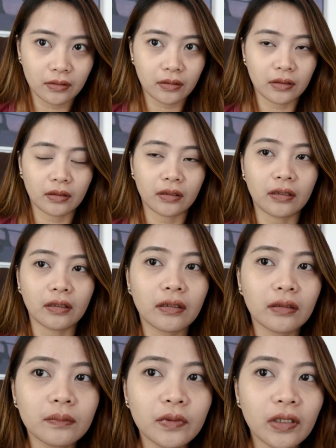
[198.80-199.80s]
uh,
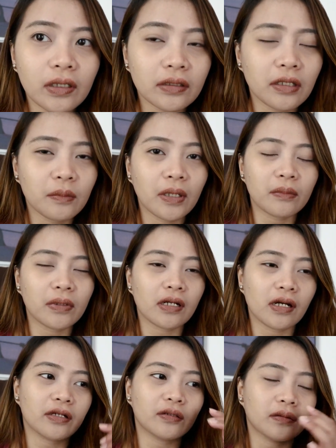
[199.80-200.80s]
mukhang
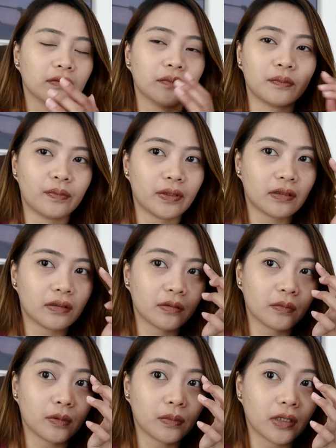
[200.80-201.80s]
namamaga yung, parang
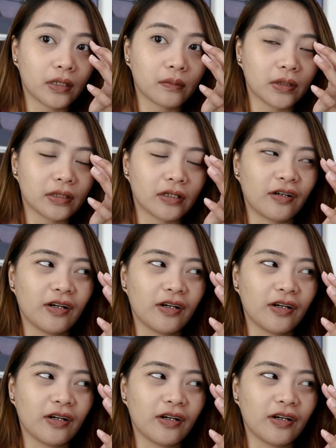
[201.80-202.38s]
namamaga yung mata ko.